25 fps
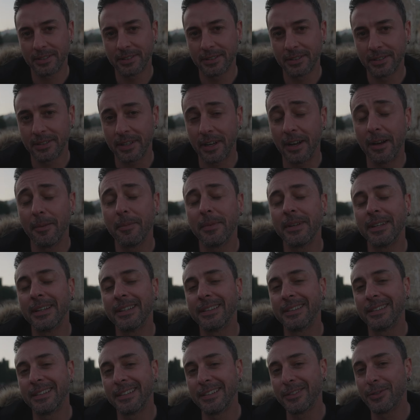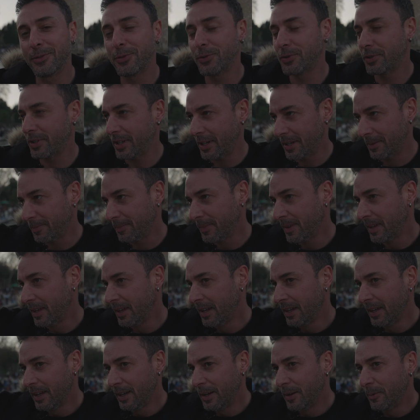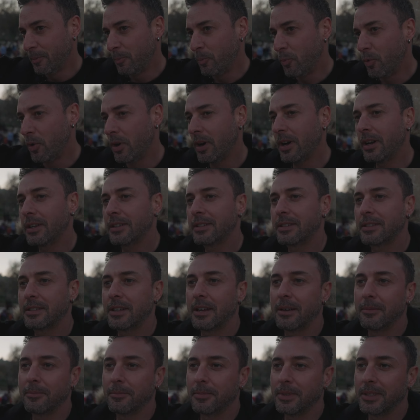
Tahmin ettiğiniz üzere muazzam